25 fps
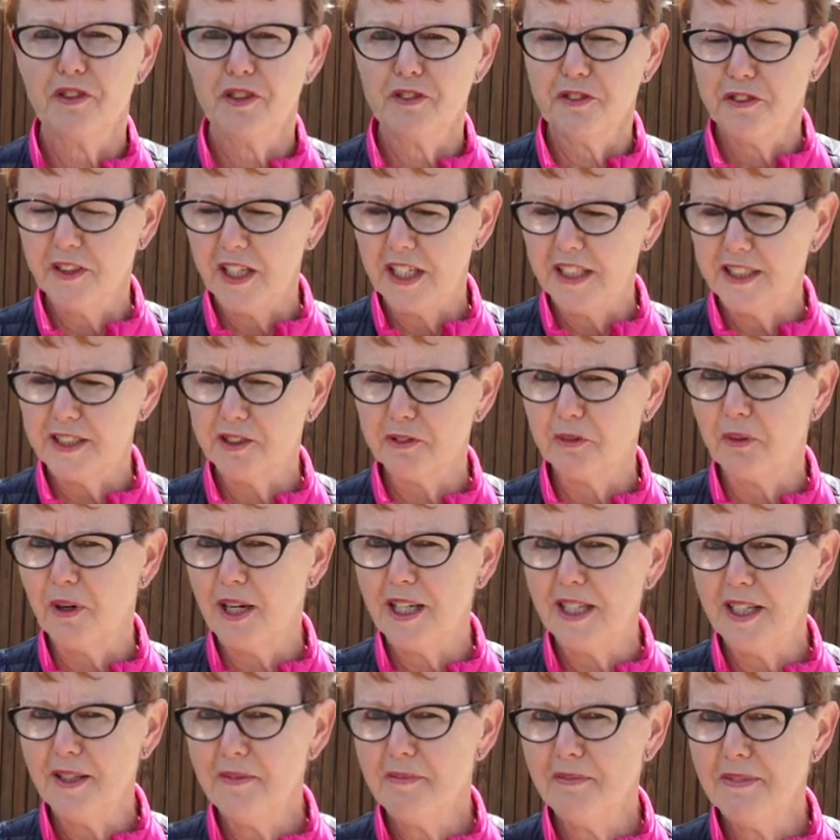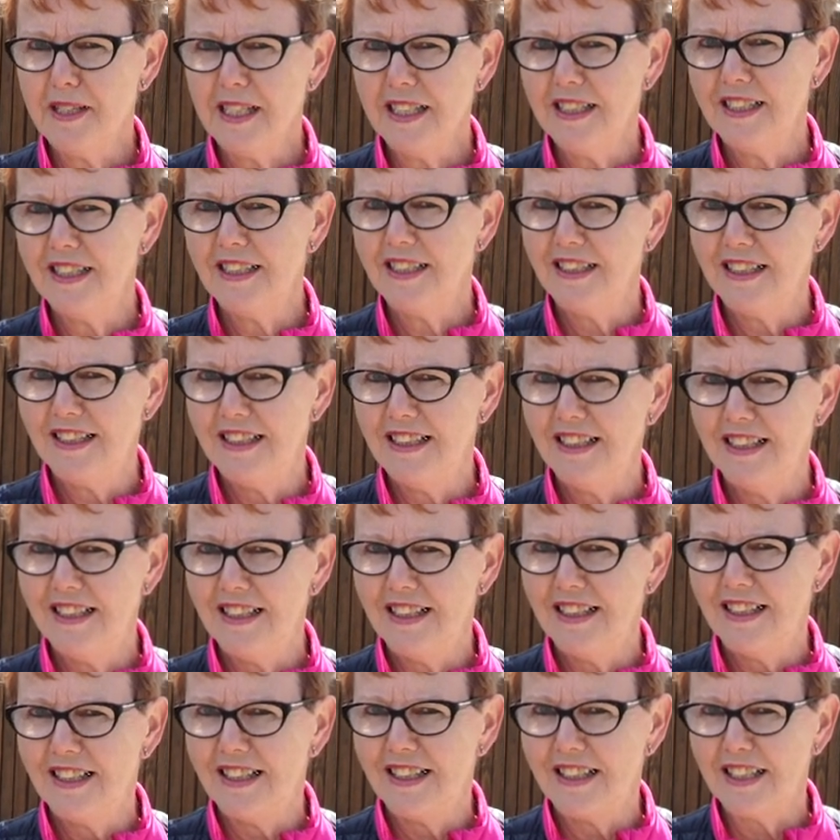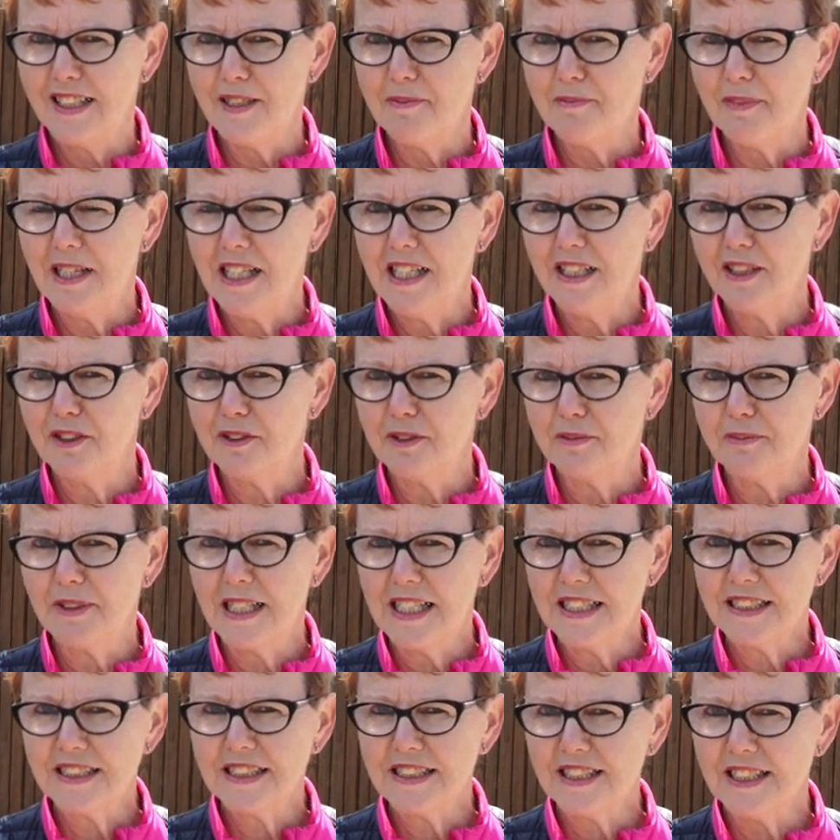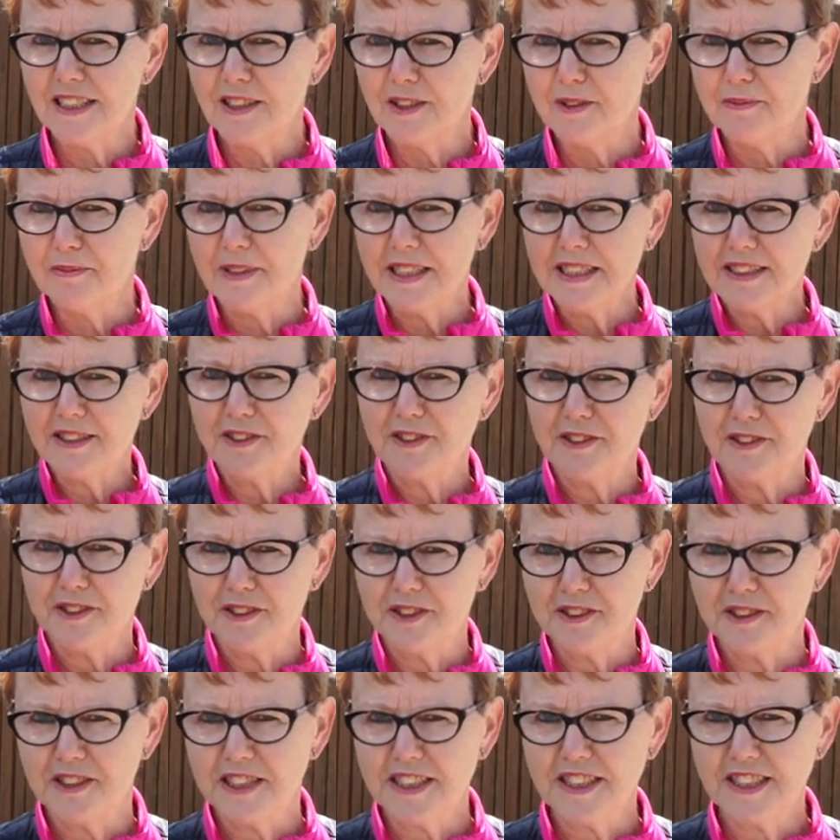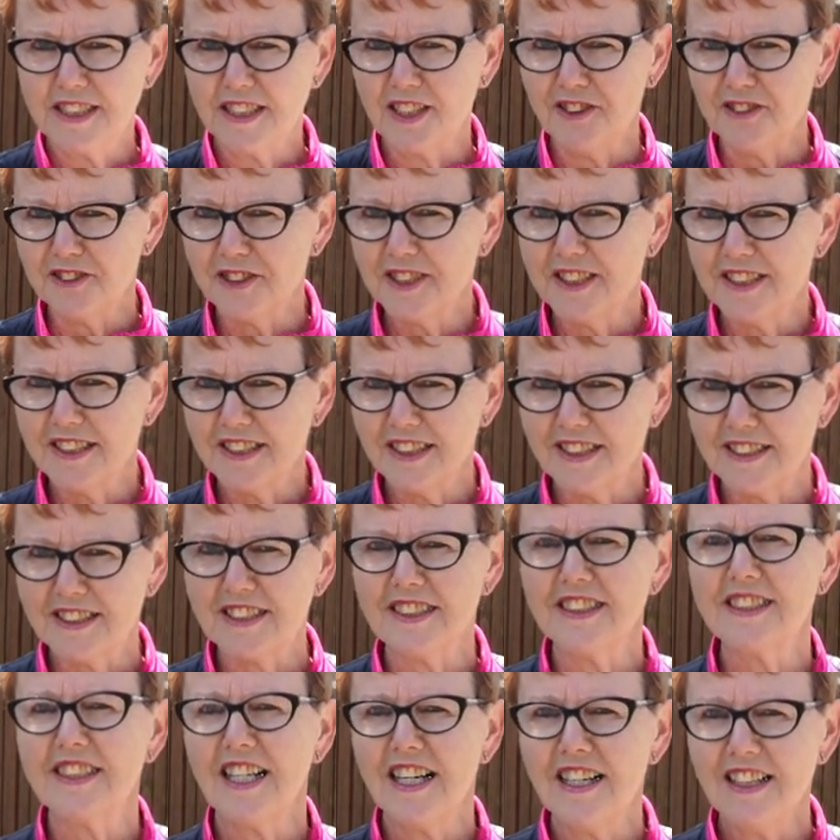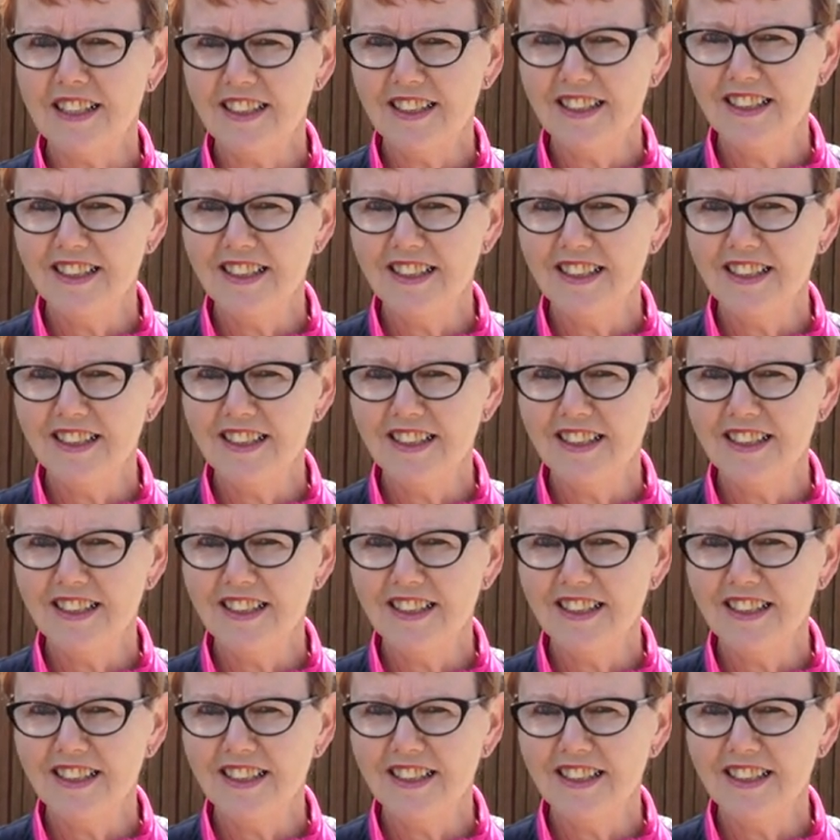faut faire les 3 M. Les mains, le masque et le mètre de distance. C'est ça